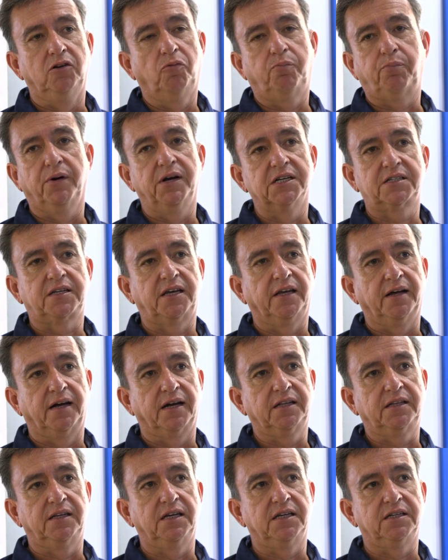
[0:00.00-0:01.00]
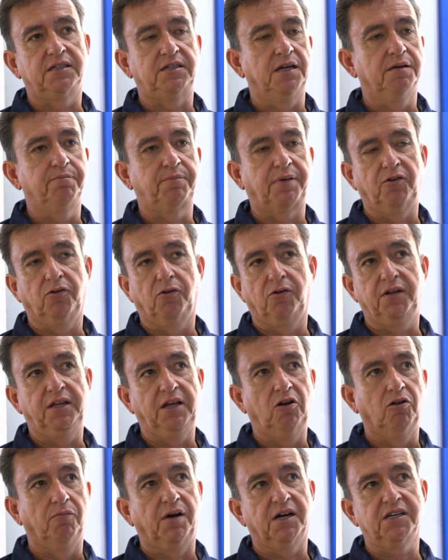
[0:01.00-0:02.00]
no puedes quedarte siempre, y hoy
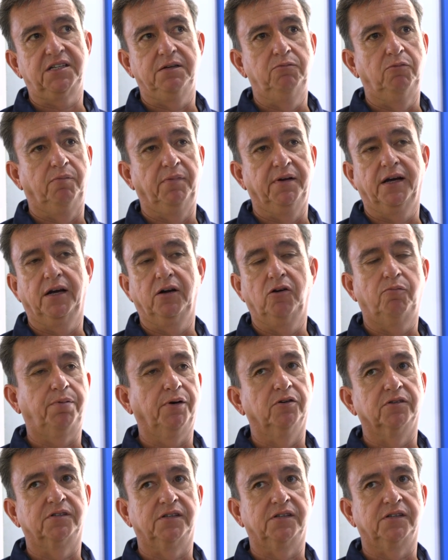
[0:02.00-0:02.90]
di lo máximo, mañana no puedo,